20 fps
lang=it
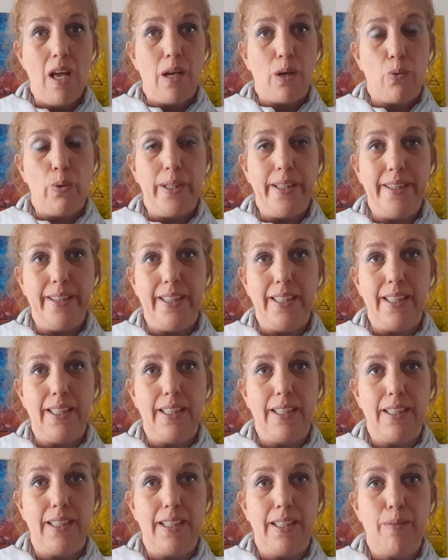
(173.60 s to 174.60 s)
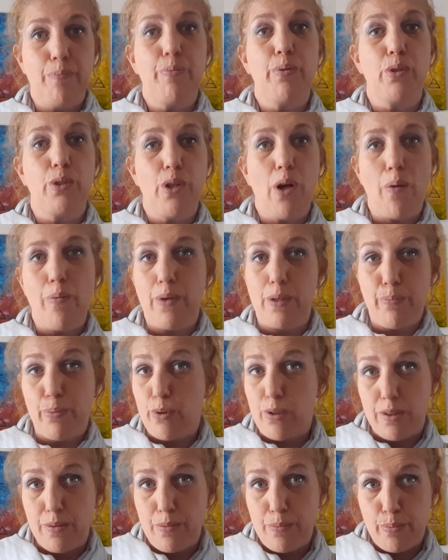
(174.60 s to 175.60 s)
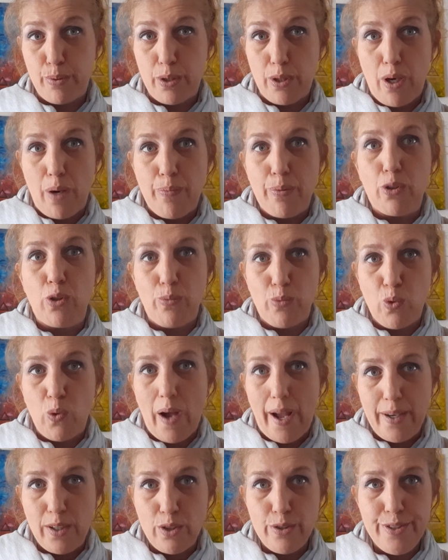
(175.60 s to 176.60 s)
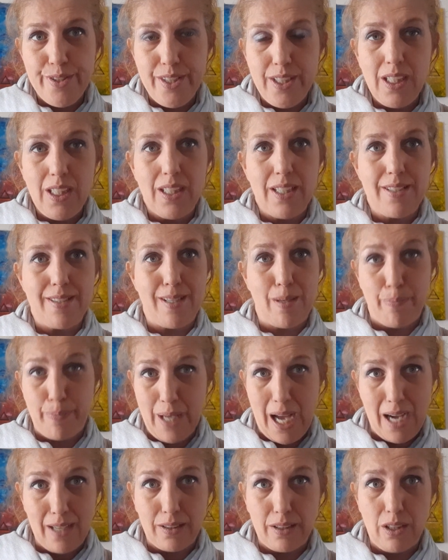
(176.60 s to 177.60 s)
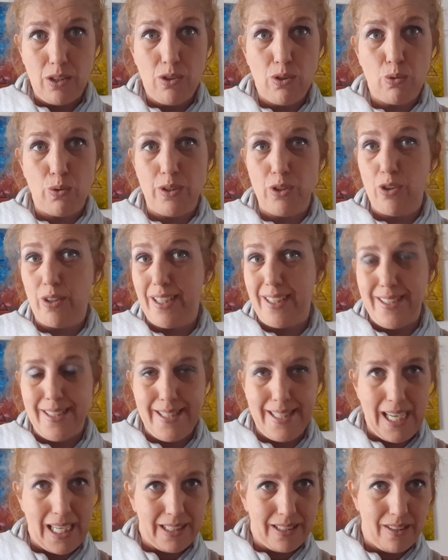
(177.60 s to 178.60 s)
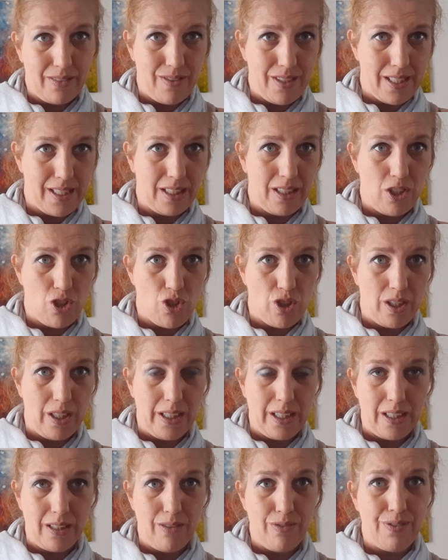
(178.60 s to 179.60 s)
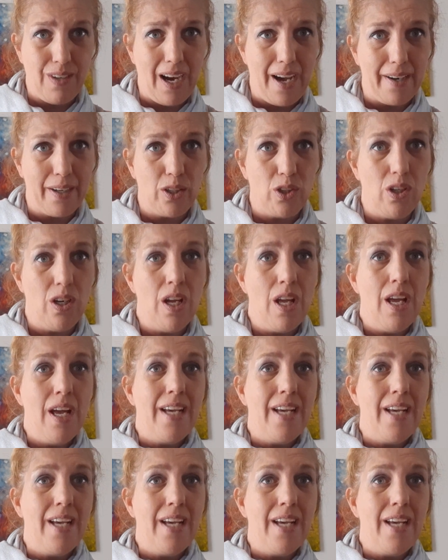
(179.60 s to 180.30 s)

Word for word: Quindi purtroppo, eh, purtroppo comunque è così, e sappiatelo, quindi organizzatevi se decidete di farlo.